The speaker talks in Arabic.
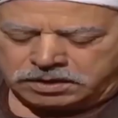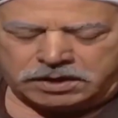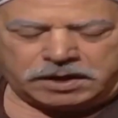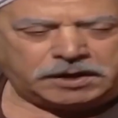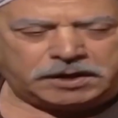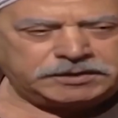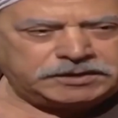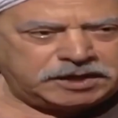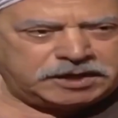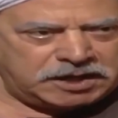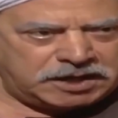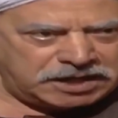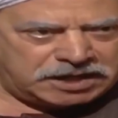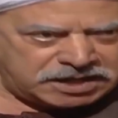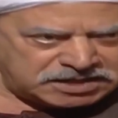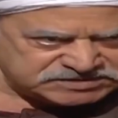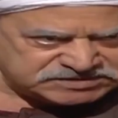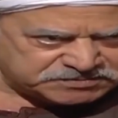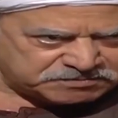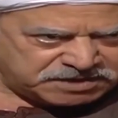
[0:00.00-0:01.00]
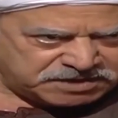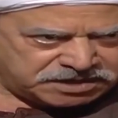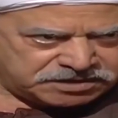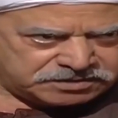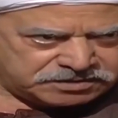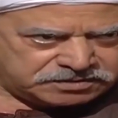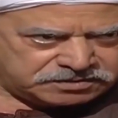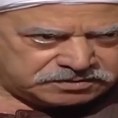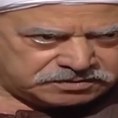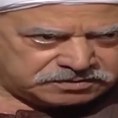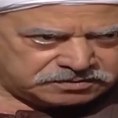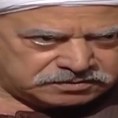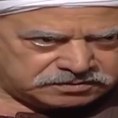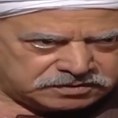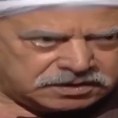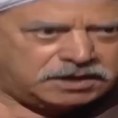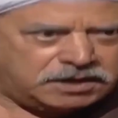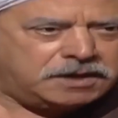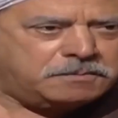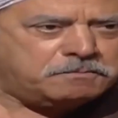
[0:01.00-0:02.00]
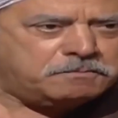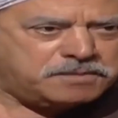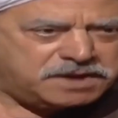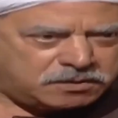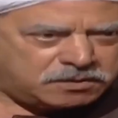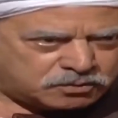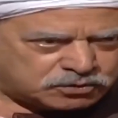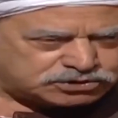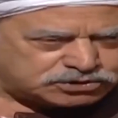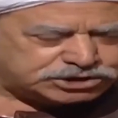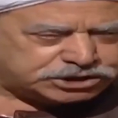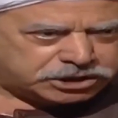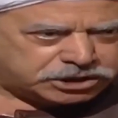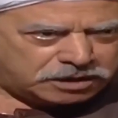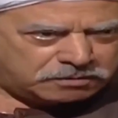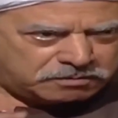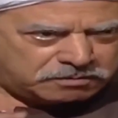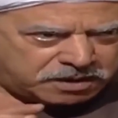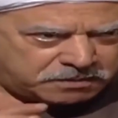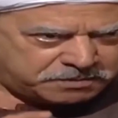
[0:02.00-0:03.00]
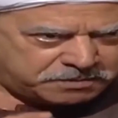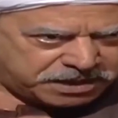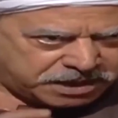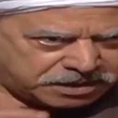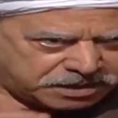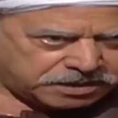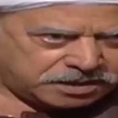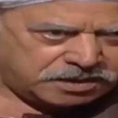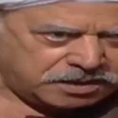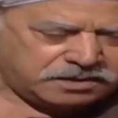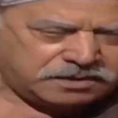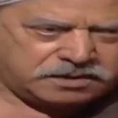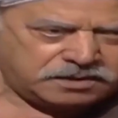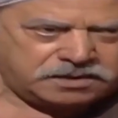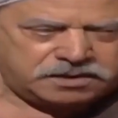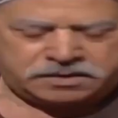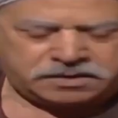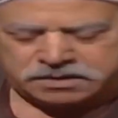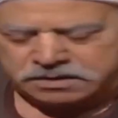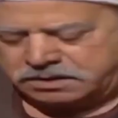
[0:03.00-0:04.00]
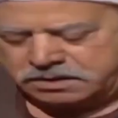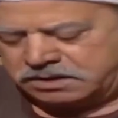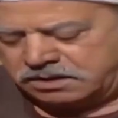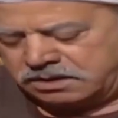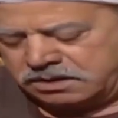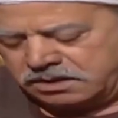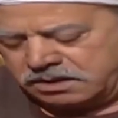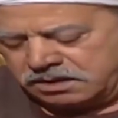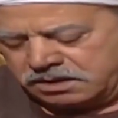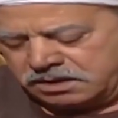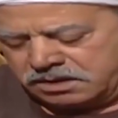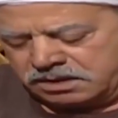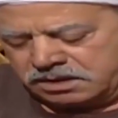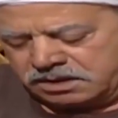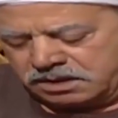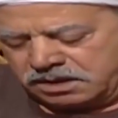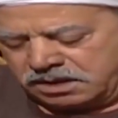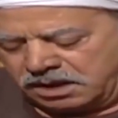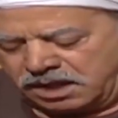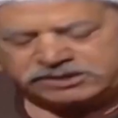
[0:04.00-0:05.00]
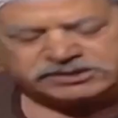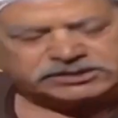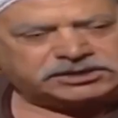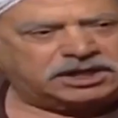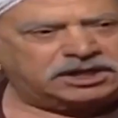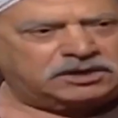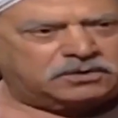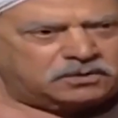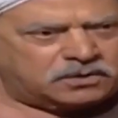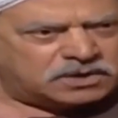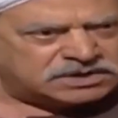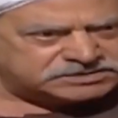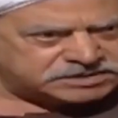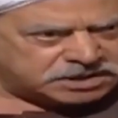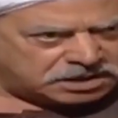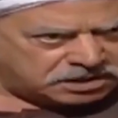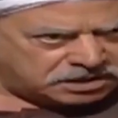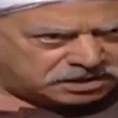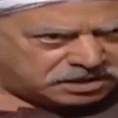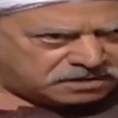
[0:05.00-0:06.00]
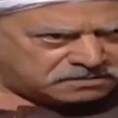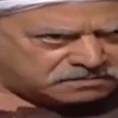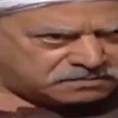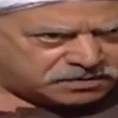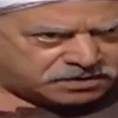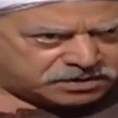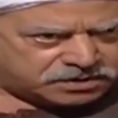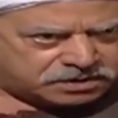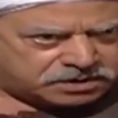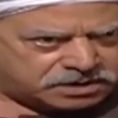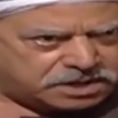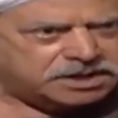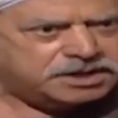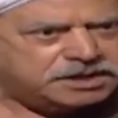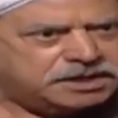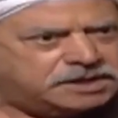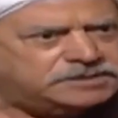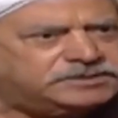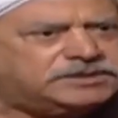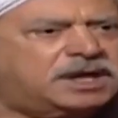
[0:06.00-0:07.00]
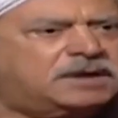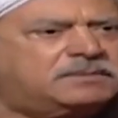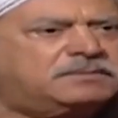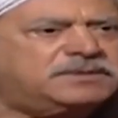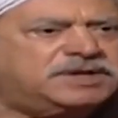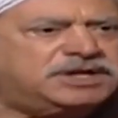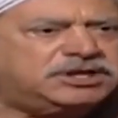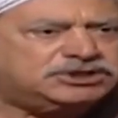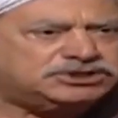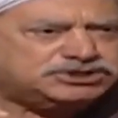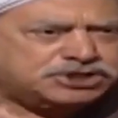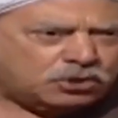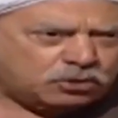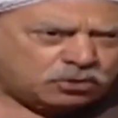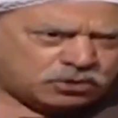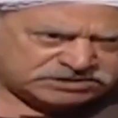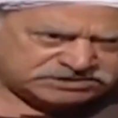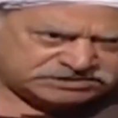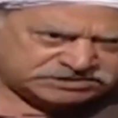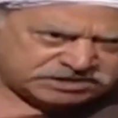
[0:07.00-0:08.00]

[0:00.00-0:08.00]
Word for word: احنا لازما نلم المشكل ما بيننا حتى لو وصل الامر ان ادهم يتجوز